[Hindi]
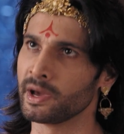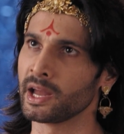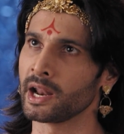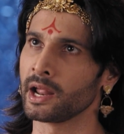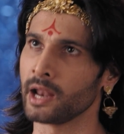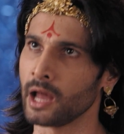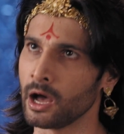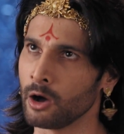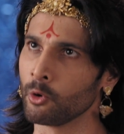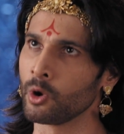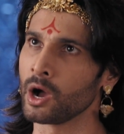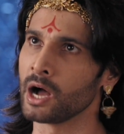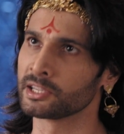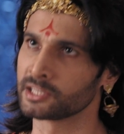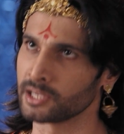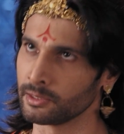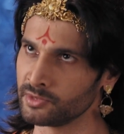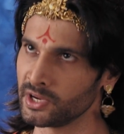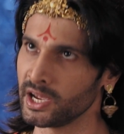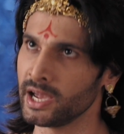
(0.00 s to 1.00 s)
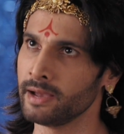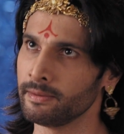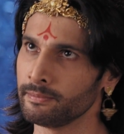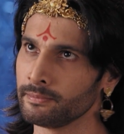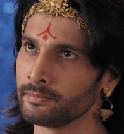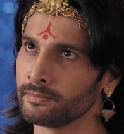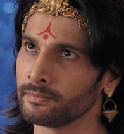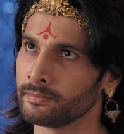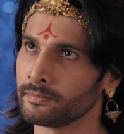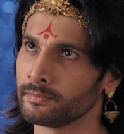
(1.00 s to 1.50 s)
में रहना होगा समझे
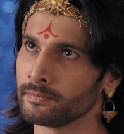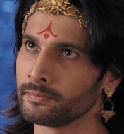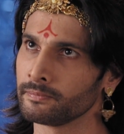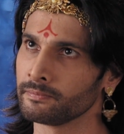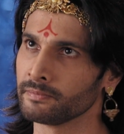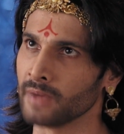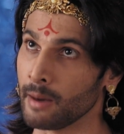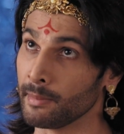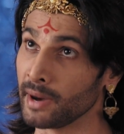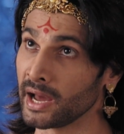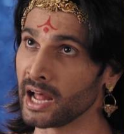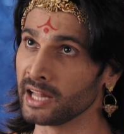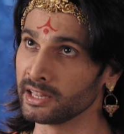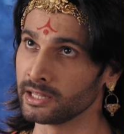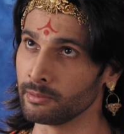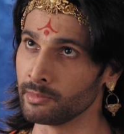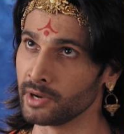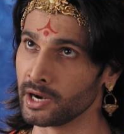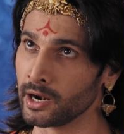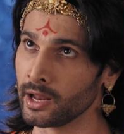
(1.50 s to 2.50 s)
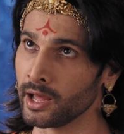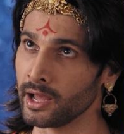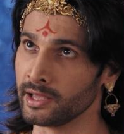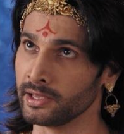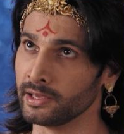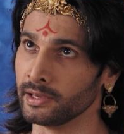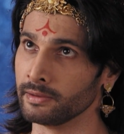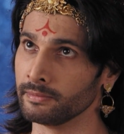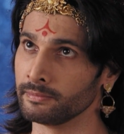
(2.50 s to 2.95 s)
हमारा अंतिम निर्णय है ये